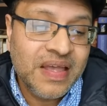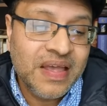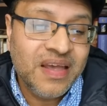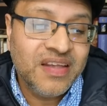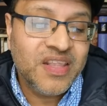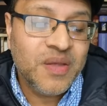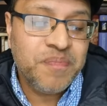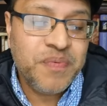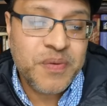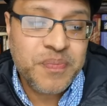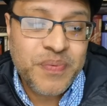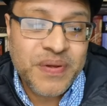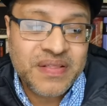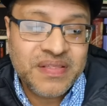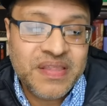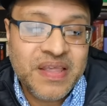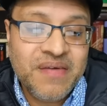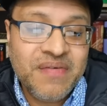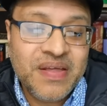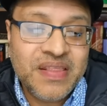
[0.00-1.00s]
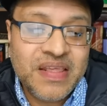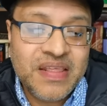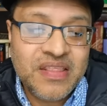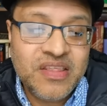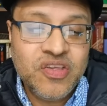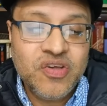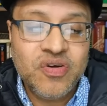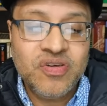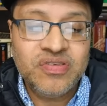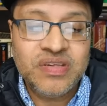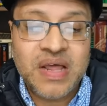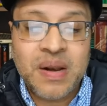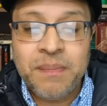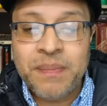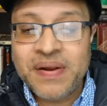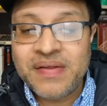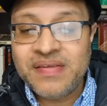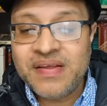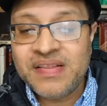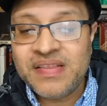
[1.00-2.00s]
Esta perspectiva de Dios al
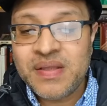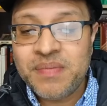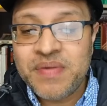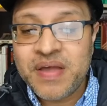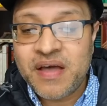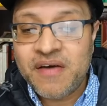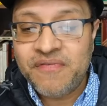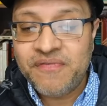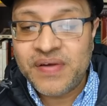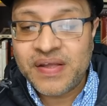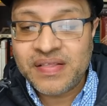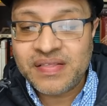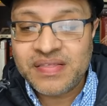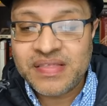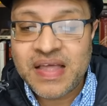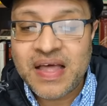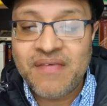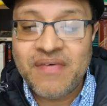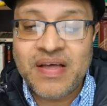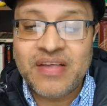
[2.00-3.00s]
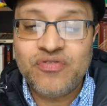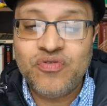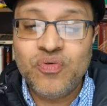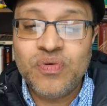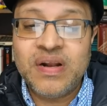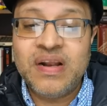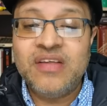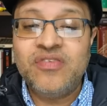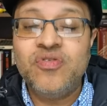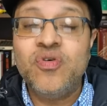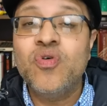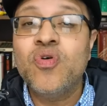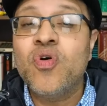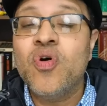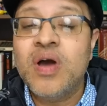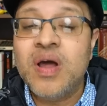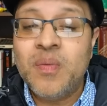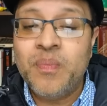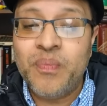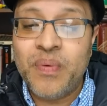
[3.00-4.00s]
parecer también afectaba su relación
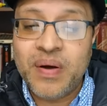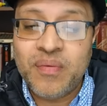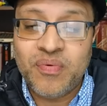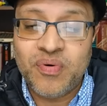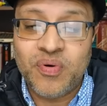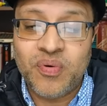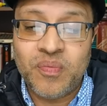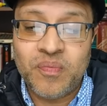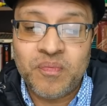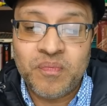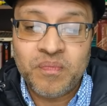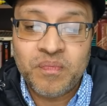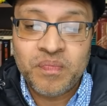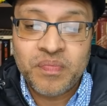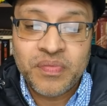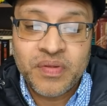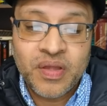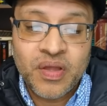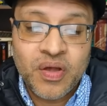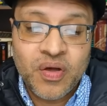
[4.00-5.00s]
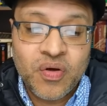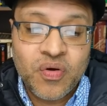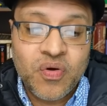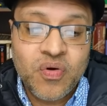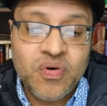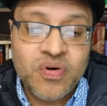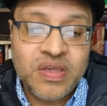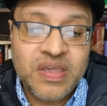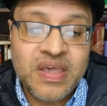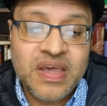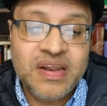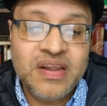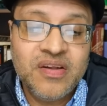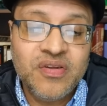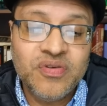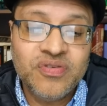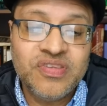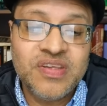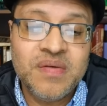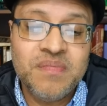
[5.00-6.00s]
con el pueblo, con quienes
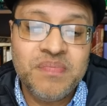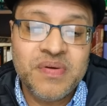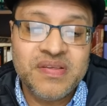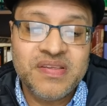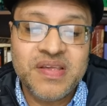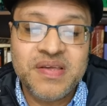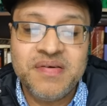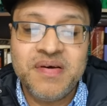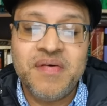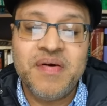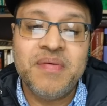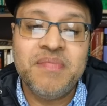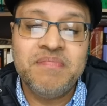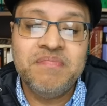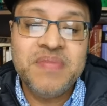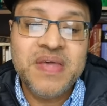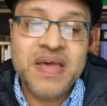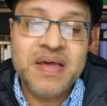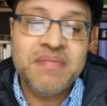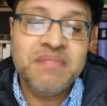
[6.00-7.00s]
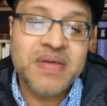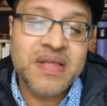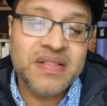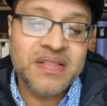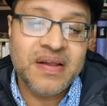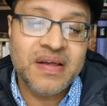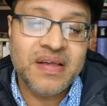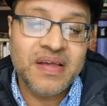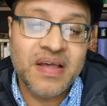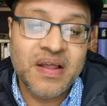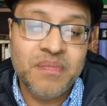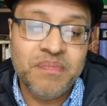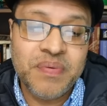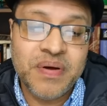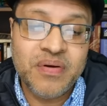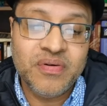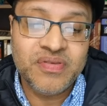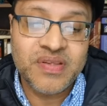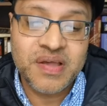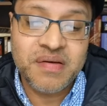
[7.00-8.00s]
no siempre se llevaban bien, mientras que el
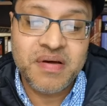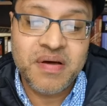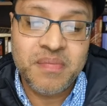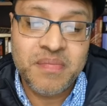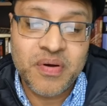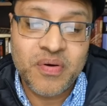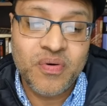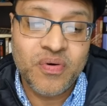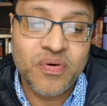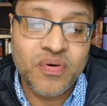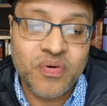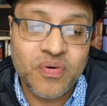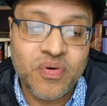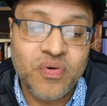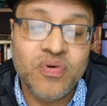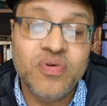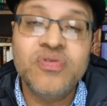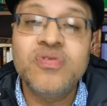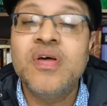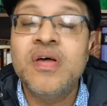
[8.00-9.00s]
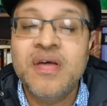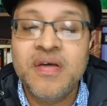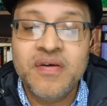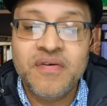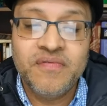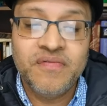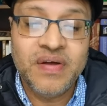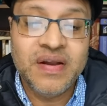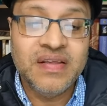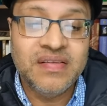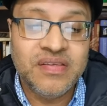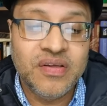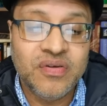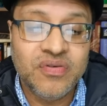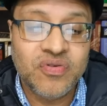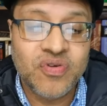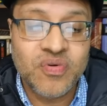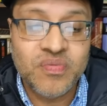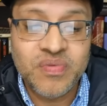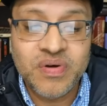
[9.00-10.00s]
pueblo se llevaba mejor con los
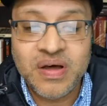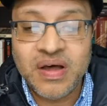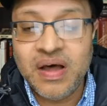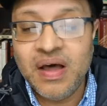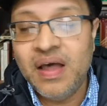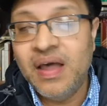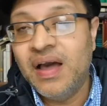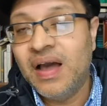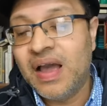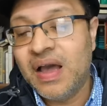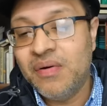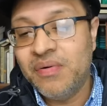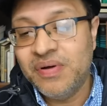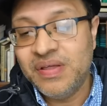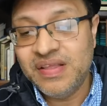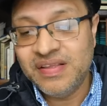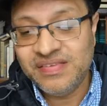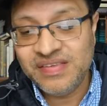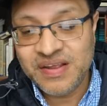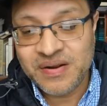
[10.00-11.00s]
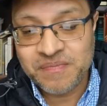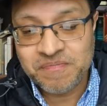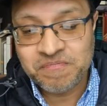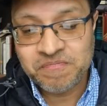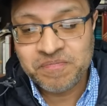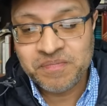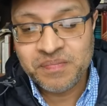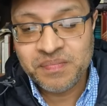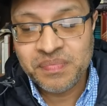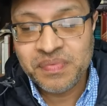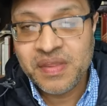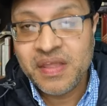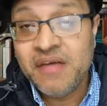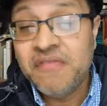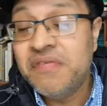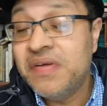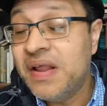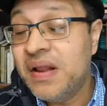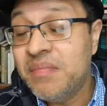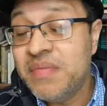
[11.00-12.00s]
fariseos, como acabo de decir.
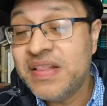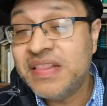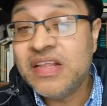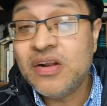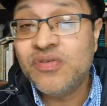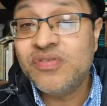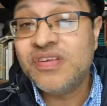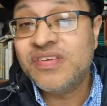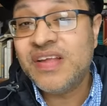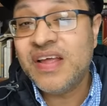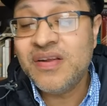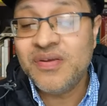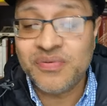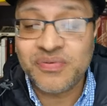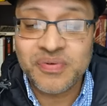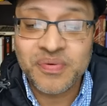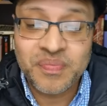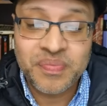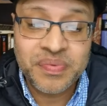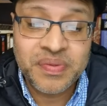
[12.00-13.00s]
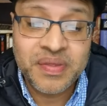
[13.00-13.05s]
Finalmente, los esenios.